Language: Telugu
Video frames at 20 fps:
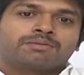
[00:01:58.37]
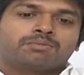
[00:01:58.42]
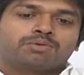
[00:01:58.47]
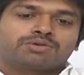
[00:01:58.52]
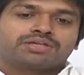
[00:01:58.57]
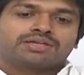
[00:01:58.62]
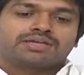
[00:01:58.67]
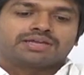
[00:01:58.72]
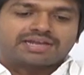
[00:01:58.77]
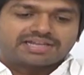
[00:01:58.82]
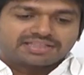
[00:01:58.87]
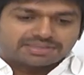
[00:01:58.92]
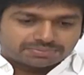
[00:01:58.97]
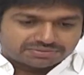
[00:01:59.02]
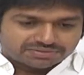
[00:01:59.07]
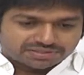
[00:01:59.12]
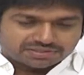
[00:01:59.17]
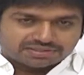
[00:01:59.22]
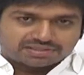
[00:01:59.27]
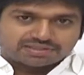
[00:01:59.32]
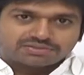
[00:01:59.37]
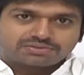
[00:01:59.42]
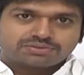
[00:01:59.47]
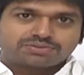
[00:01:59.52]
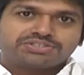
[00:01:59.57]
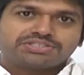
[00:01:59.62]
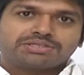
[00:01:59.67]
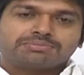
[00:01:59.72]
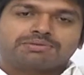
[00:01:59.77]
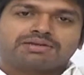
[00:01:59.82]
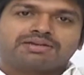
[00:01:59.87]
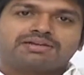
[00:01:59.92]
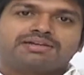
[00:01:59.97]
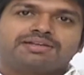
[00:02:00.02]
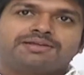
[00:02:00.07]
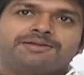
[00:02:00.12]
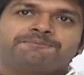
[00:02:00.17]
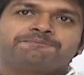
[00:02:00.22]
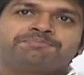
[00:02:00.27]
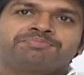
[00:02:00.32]
ముఖ్యంగా రాజేంద్ర ప్రసాద్ గారి గురించి
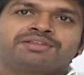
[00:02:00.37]
చెప్పాలంటే